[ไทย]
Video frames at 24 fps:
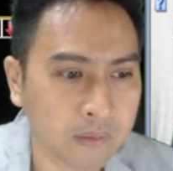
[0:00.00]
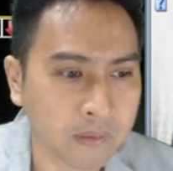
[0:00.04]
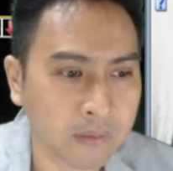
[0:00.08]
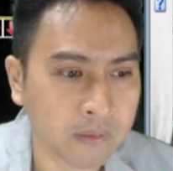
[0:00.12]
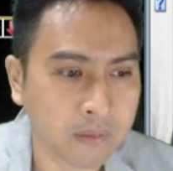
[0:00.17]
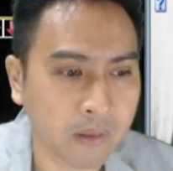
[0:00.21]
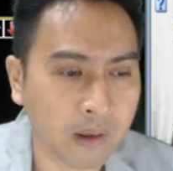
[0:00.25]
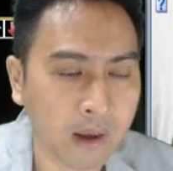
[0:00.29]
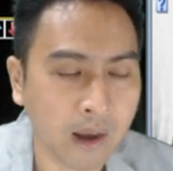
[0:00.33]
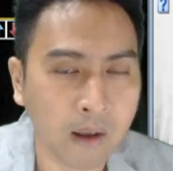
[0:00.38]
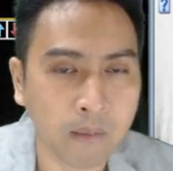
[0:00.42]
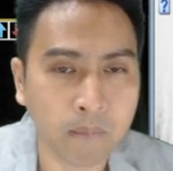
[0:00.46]

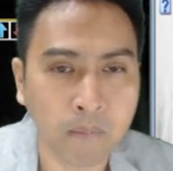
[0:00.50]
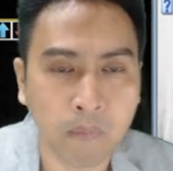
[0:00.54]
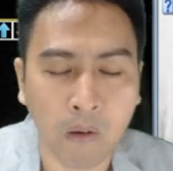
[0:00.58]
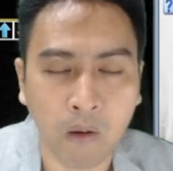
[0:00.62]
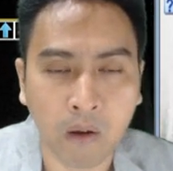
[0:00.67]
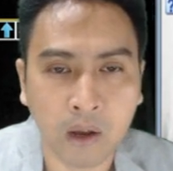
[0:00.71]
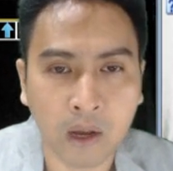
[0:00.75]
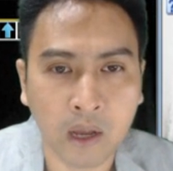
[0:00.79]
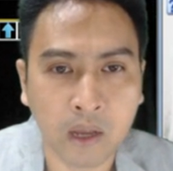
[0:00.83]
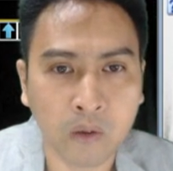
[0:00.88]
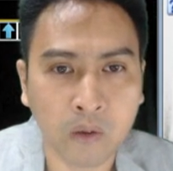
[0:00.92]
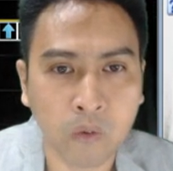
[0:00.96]
ตอนนั้นเราบอก
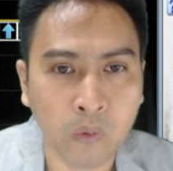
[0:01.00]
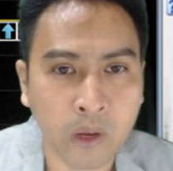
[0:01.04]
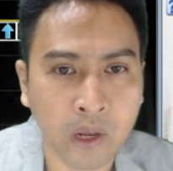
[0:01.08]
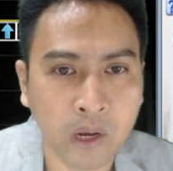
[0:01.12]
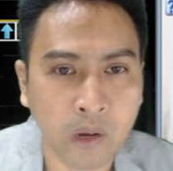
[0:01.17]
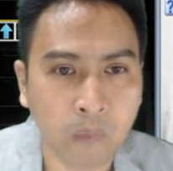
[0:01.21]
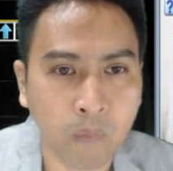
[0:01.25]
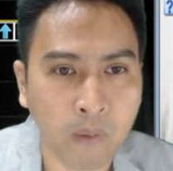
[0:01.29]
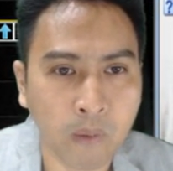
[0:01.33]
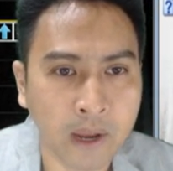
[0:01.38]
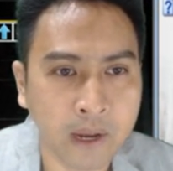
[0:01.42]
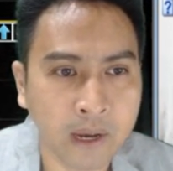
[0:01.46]
เคยคุยกัน
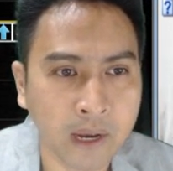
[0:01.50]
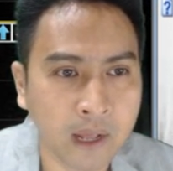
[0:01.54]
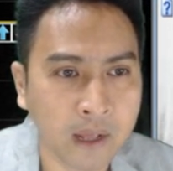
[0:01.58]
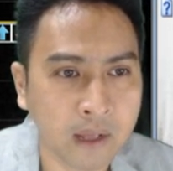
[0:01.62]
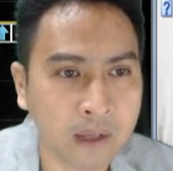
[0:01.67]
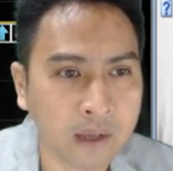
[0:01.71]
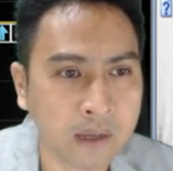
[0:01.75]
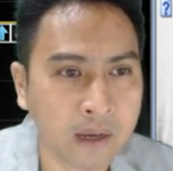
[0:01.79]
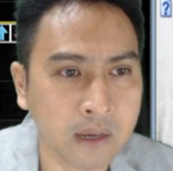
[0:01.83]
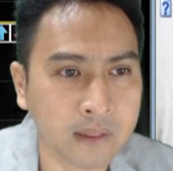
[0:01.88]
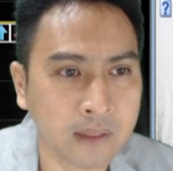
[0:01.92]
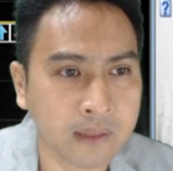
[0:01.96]
เอาไว้นะ
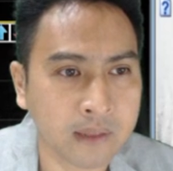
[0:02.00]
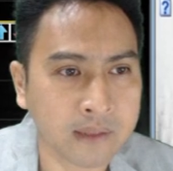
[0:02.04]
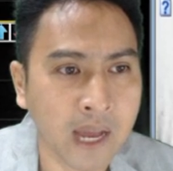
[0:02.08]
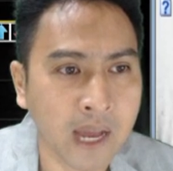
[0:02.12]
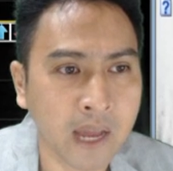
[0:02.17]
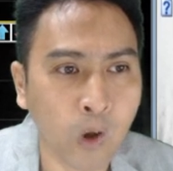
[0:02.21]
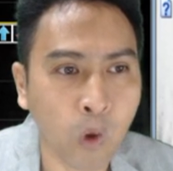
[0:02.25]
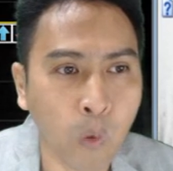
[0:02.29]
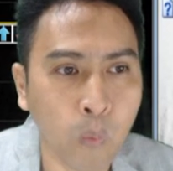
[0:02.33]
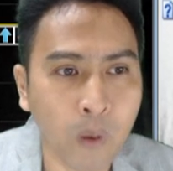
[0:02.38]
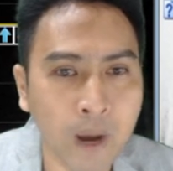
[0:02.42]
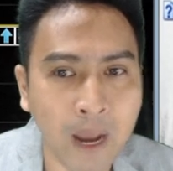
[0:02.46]
เกิดสัญญาณ
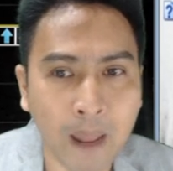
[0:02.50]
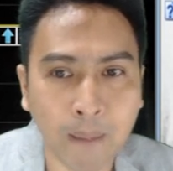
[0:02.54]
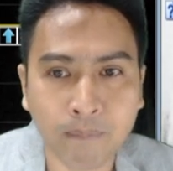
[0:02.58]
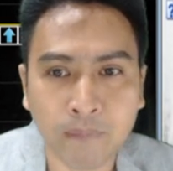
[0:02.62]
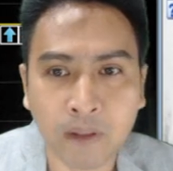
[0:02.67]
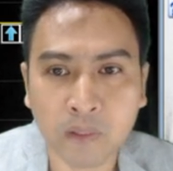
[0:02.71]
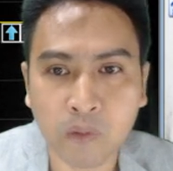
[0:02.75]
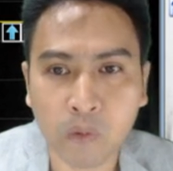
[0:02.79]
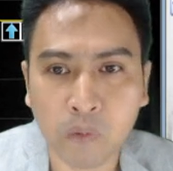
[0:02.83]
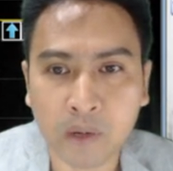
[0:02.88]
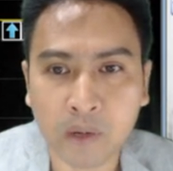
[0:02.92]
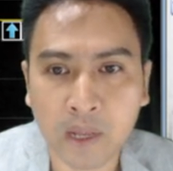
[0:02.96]
โอเวอร์แลป
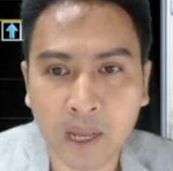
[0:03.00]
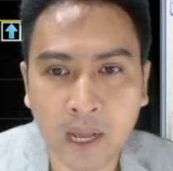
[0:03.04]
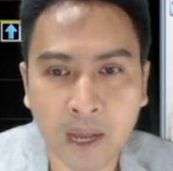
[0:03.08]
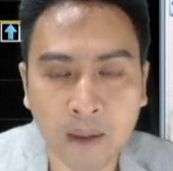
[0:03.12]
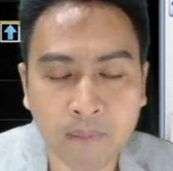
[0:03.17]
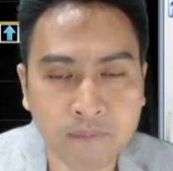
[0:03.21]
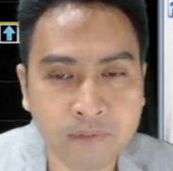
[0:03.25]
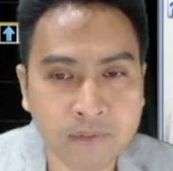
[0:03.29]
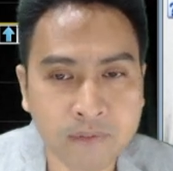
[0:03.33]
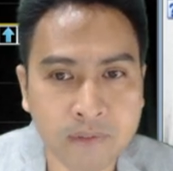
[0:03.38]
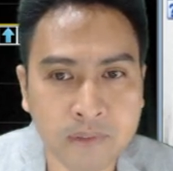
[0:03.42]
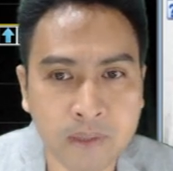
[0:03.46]
นะตรงนี้ครับ